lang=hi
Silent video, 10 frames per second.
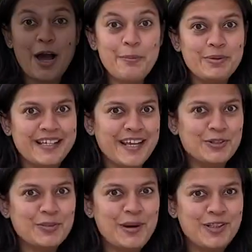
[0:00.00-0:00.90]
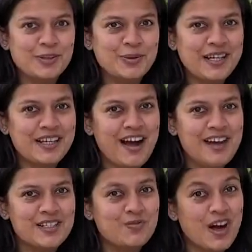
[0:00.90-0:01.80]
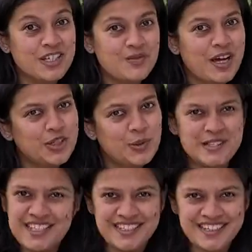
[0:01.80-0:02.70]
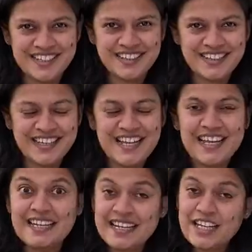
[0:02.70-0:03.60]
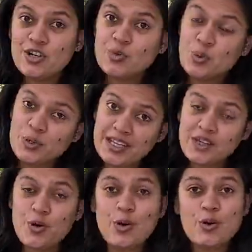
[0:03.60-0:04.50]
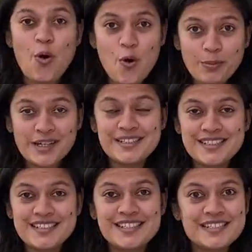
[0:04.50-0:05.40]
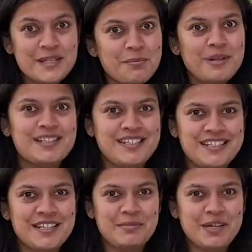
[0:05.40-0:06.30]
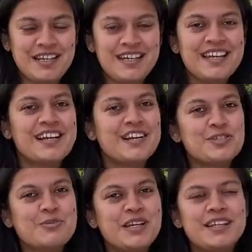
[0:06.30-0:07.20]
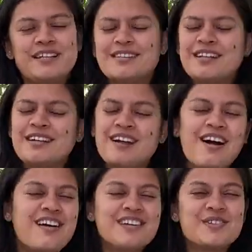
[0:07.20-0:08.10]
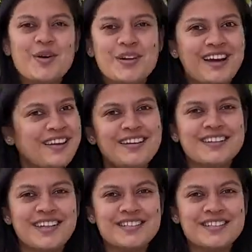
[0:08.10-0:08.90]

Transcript: अब ये तो बात हुई खास वाजवान कुजीन की लेकिन रोटी और ऑमलेट जैसी सिंपल चीज़ें भी कश्मीरी इतने खास और अलग अंदाज